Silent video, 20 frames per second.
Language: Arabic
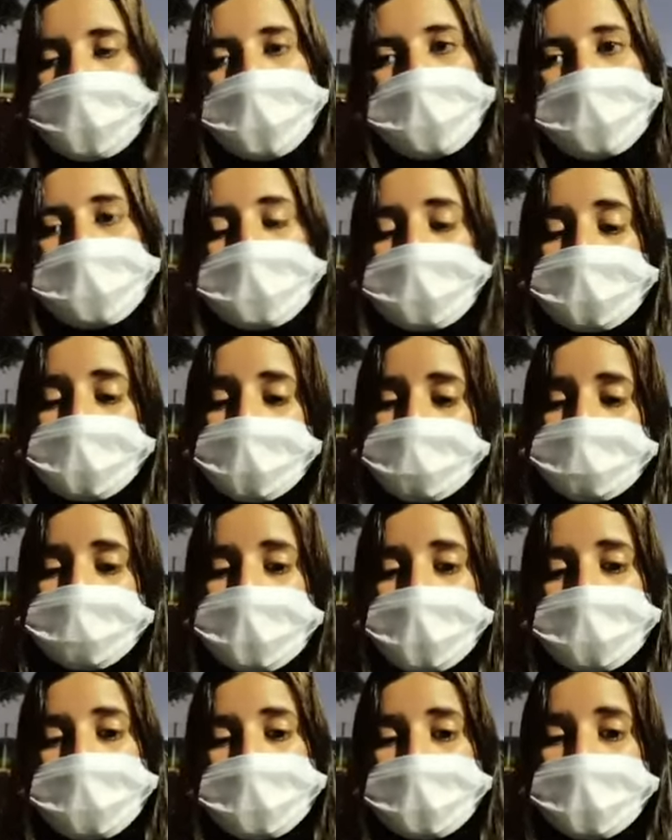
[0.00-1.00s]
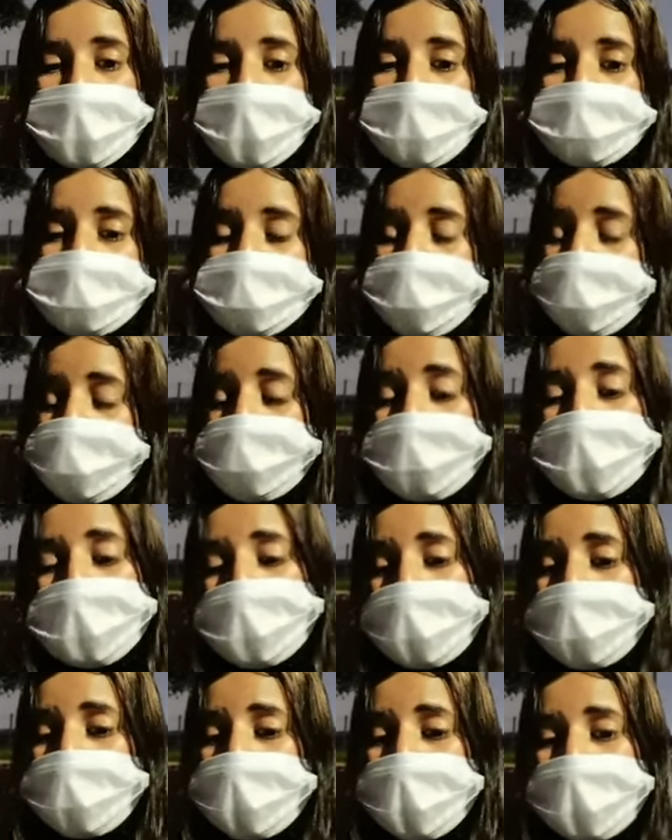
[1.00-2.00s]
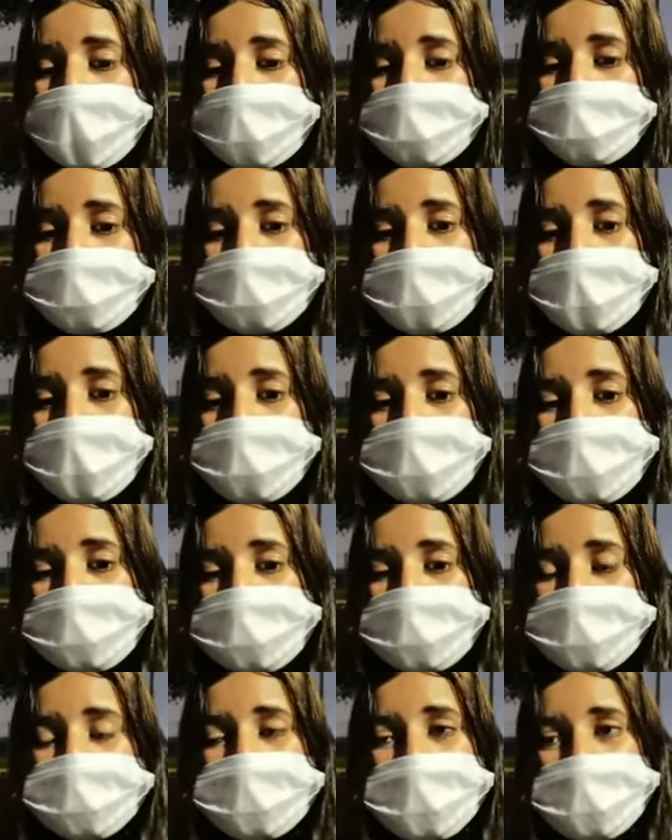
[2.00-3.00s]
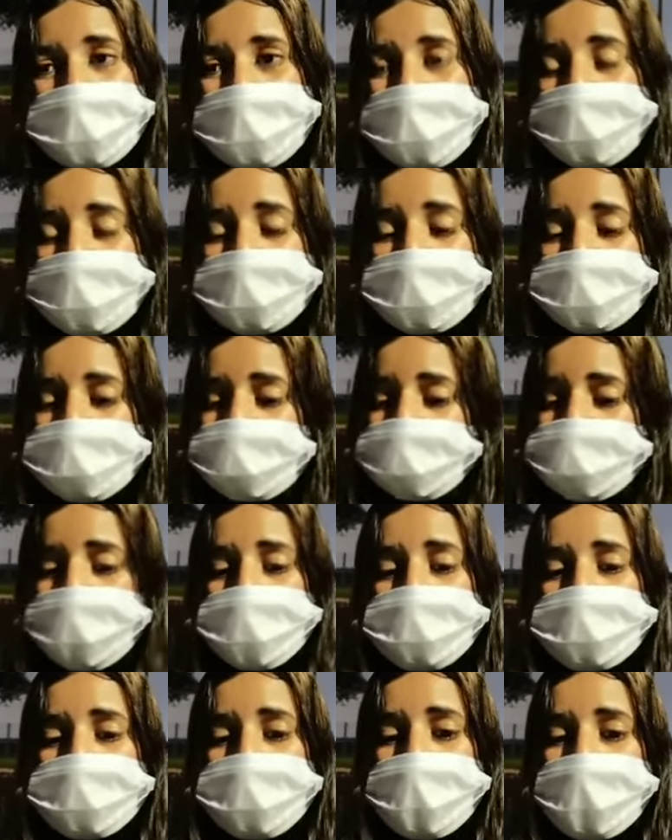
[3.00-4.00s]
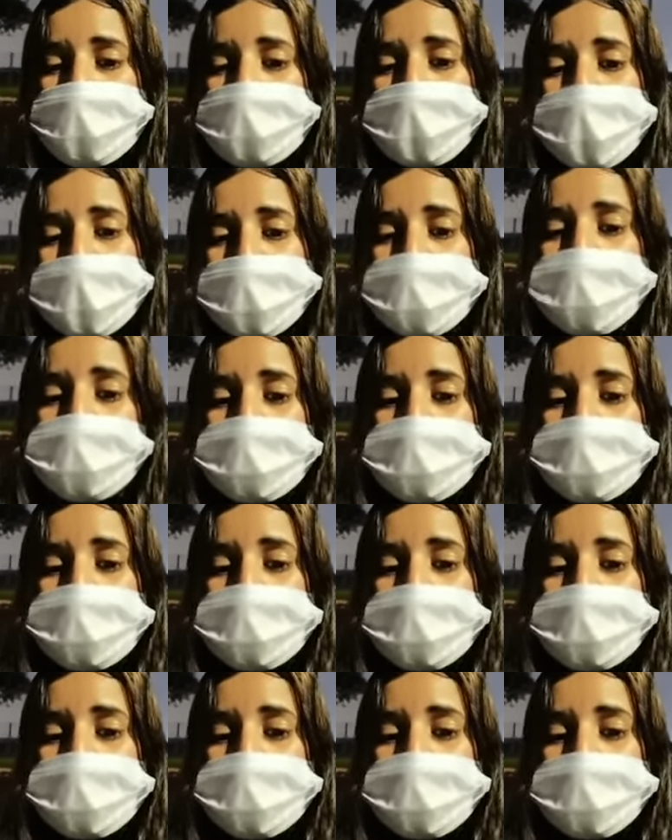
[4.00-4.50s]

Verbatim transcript: وانا كنطلب دابا غير حاجه وحده بغيت الوريقات ديالي بغيت حتى انايا الناس تعاونوا معايا